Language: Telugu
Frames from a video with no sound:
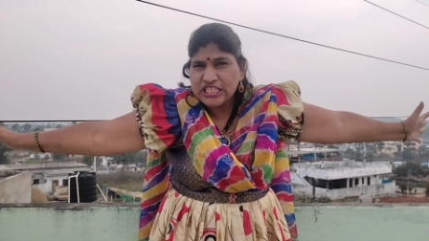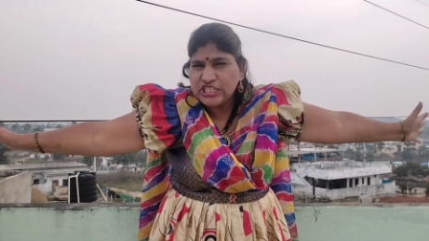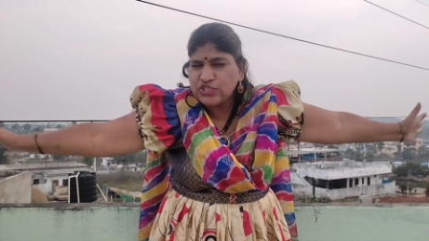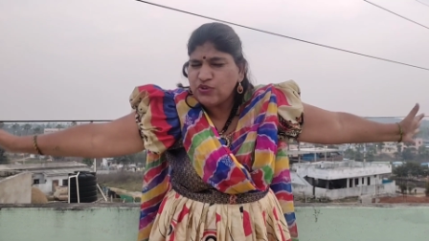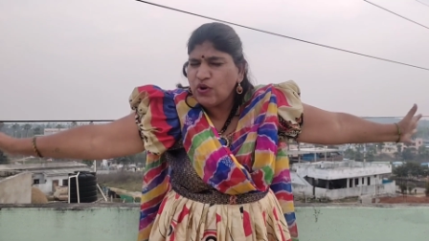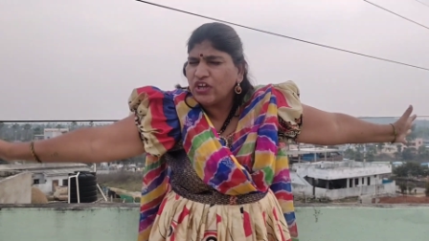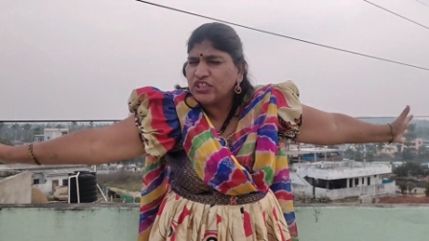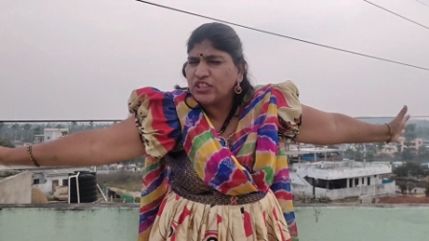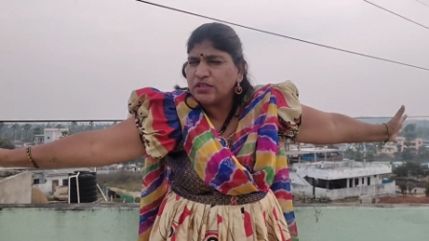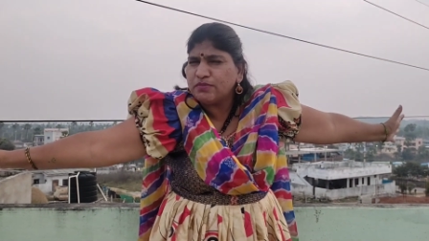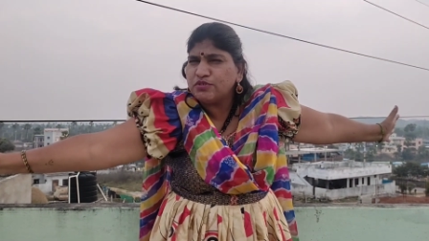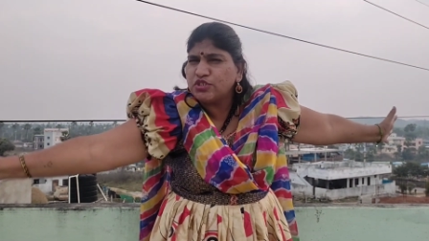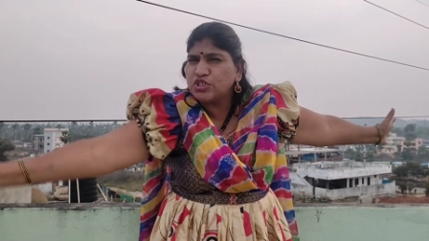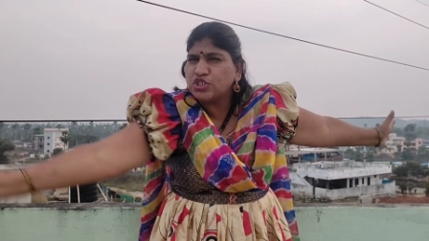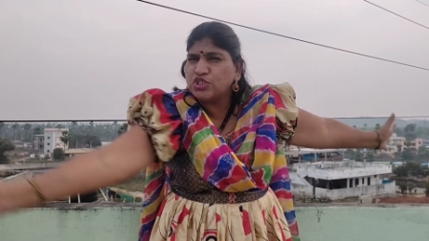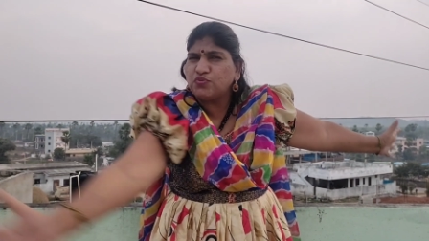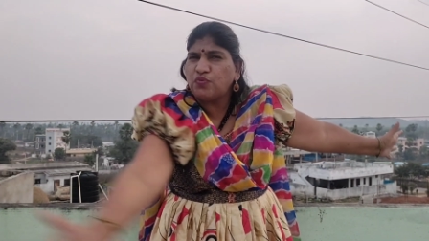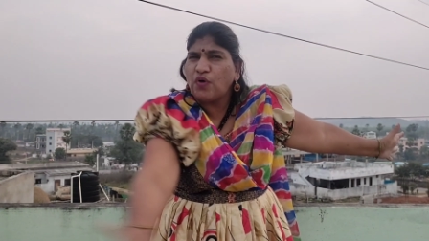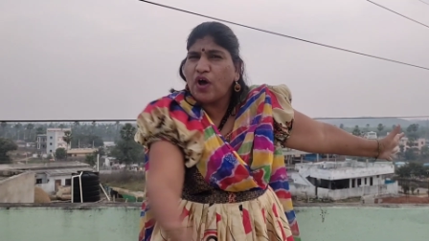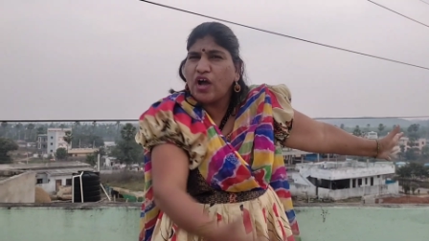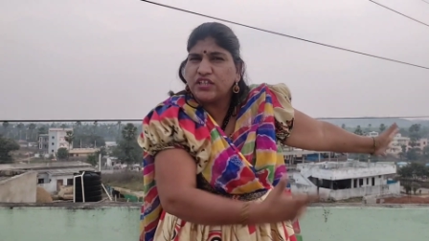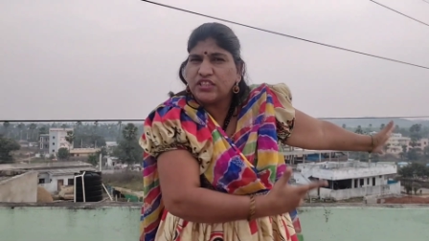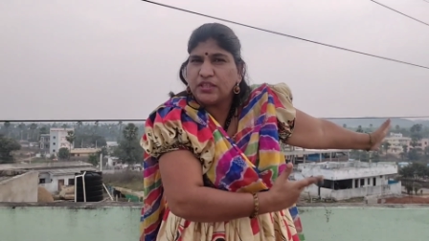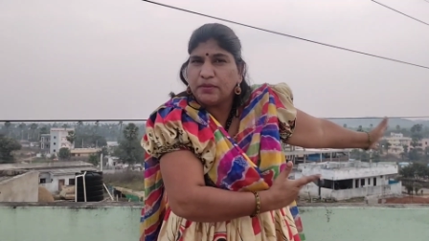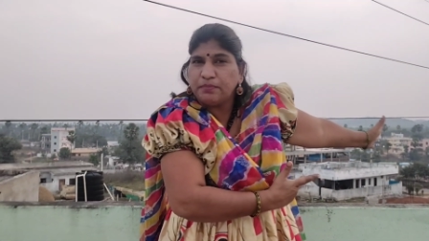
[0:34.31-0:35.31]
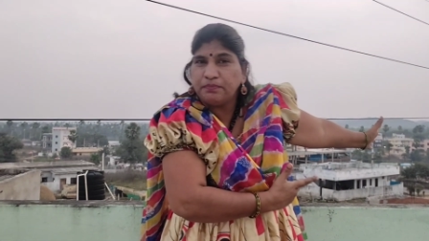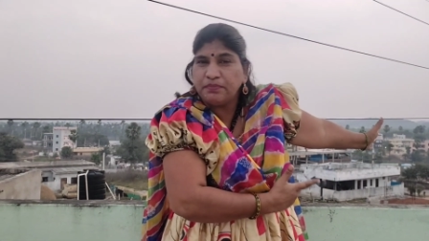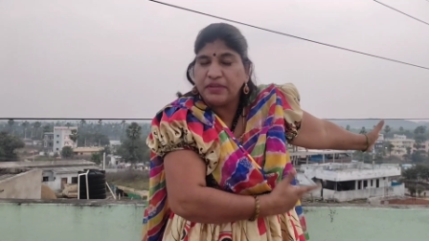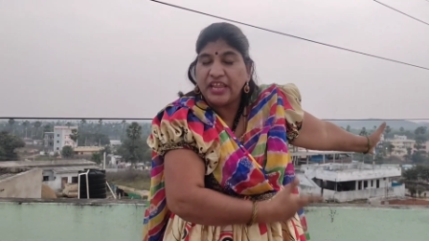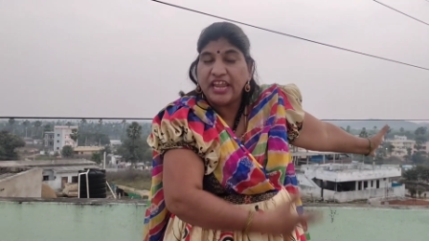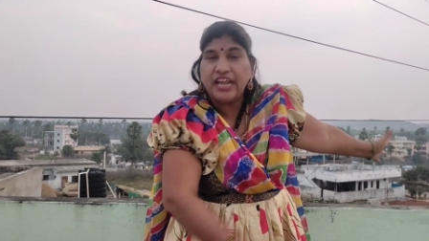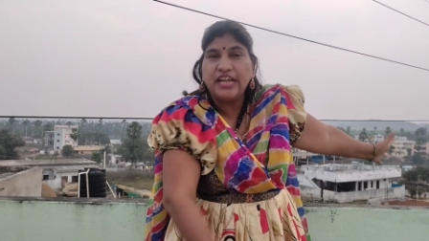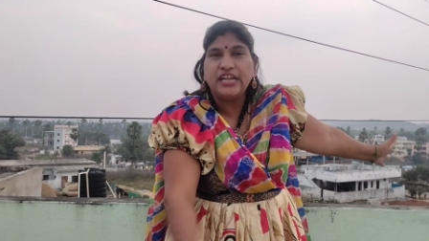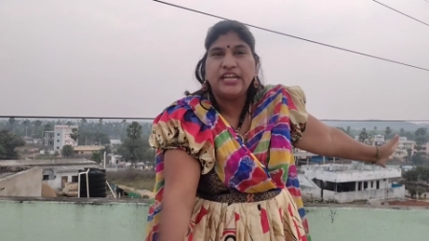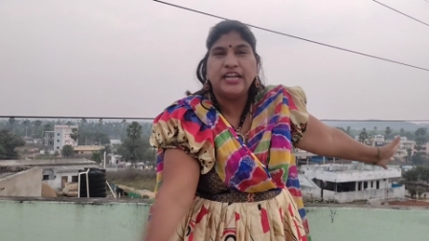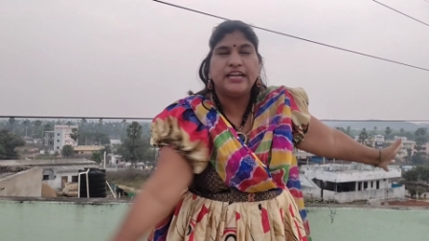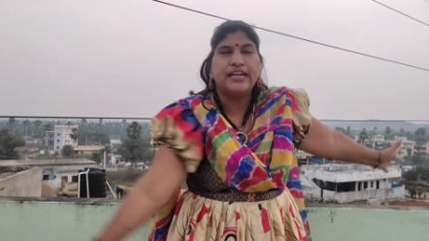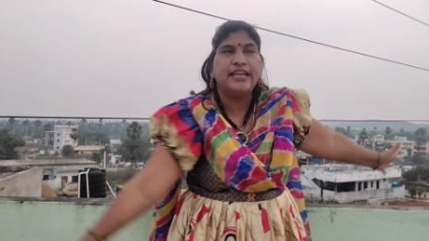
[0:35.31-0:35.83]
స్వాగతం సుస్వాగతం
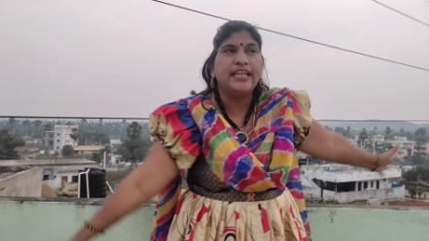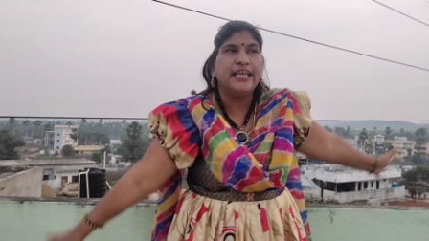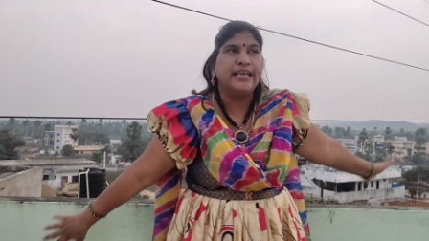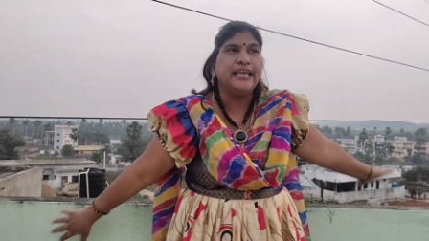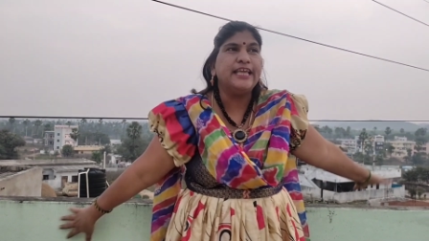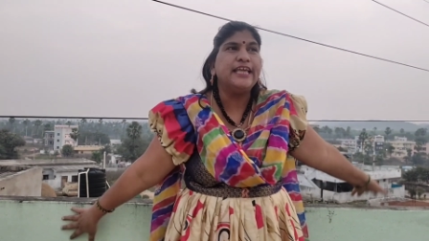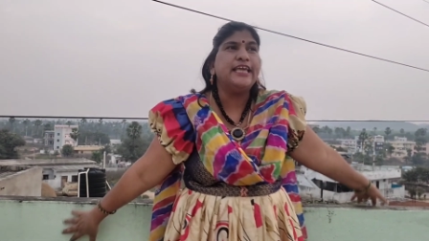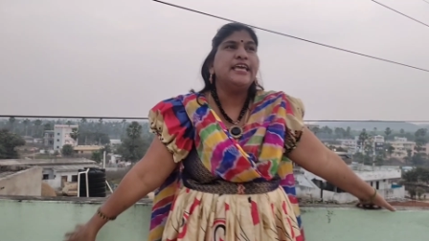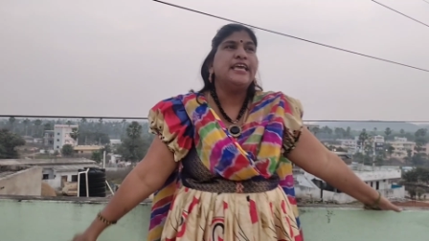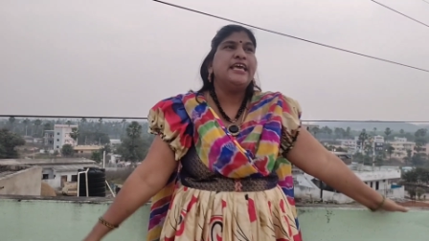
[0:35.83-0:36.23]
ఏంటంటే